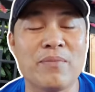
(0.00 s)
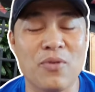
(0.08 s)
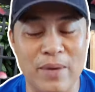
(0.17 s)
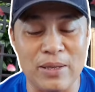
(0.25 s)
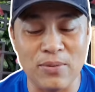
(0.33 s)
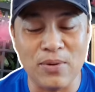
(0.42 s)

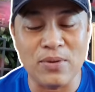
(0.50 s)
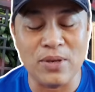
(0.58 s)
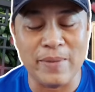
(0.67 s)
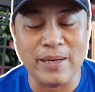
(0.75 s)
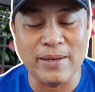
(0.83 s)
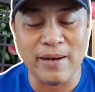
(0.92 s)
bùa mê thuốc lú
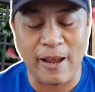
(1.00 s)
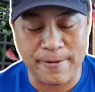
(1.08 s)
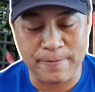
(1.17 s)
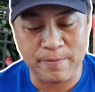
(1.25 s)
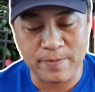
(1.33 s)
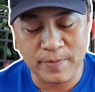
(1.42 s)
cho mấy đứa
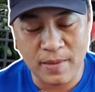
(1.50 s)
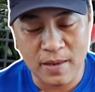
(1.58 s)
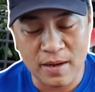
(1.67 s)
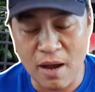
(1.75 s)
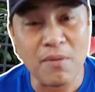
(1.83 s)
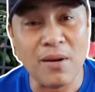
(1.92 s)
này
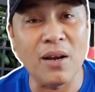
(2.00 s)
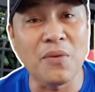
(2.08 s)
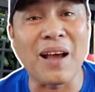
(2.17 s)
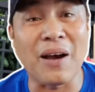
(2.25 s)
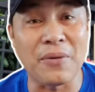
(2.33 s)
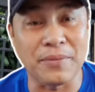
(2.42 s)
nó không có
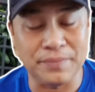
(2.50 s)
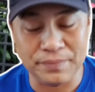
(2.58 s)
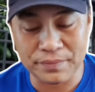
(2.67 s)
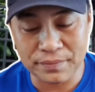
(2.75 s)
lú đâu